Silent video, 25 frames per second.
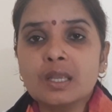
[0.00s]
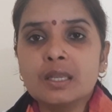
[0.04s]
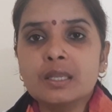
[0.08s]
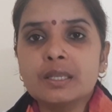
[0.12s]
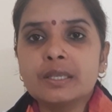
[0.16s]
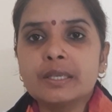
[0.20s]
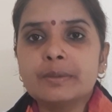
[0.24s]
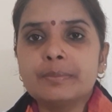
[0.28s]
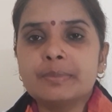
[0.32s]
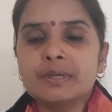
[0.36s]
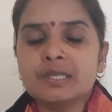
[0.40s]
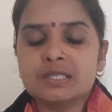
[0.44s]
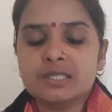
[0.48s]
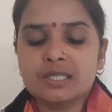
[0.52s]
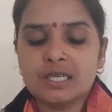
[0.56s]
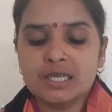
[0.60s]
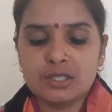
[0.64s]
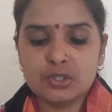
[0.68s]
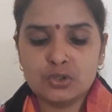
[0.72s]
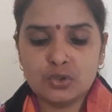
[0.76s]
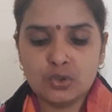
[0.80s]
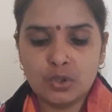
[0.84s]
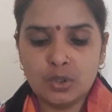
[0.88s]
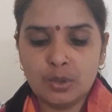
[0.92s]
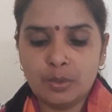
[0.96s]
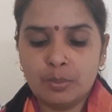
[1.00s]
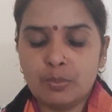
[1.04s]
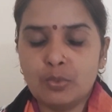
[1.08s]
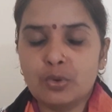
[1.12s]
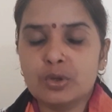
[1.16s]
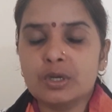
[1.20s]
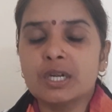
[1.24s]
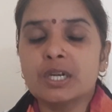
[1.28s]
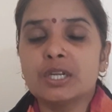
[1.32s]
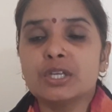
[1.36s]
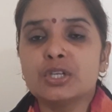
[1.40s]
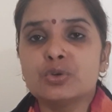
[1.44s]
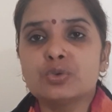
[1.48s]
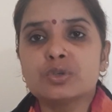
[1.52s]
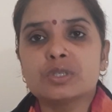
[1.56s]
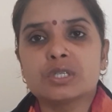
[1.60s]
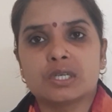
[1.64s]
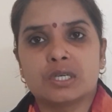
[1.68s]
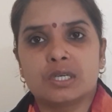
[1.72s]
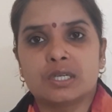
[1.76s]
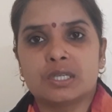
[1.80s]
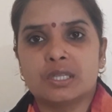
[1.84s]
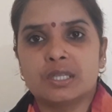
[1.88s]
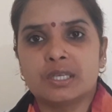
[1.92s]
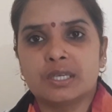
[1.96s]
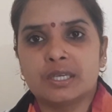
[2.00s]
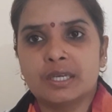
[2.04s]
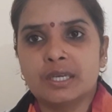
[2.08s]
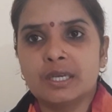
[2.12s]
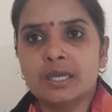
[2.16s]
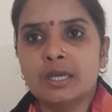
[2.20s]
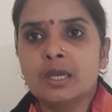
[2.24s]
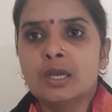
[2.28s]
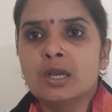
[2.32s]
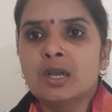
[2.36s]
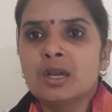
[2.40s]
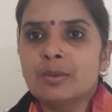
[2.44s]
कि बच्चा जो बोतल यूज करते हैं